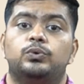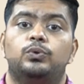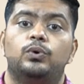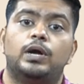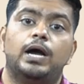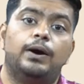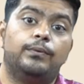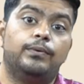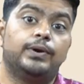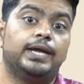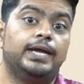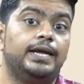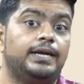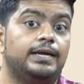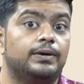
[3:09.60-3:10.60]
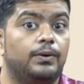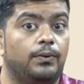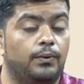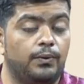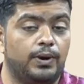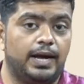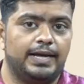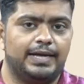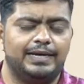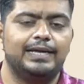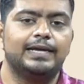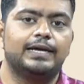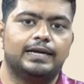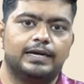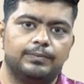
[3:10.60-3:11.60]
जो होगा वो हीट होगा यानी
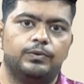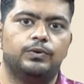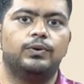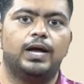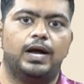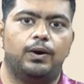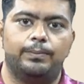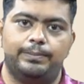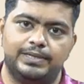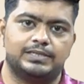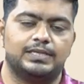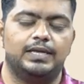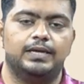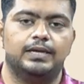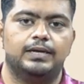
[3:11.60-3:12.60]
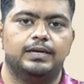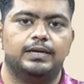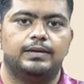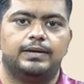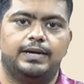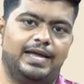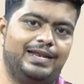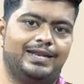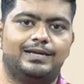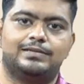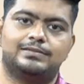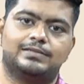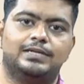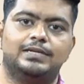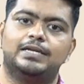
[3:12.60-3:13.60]
कि गर्म होगा ऑब्वियसली
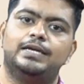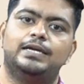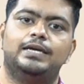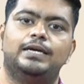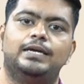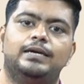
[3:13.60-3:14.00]
डायरेक्ट सन के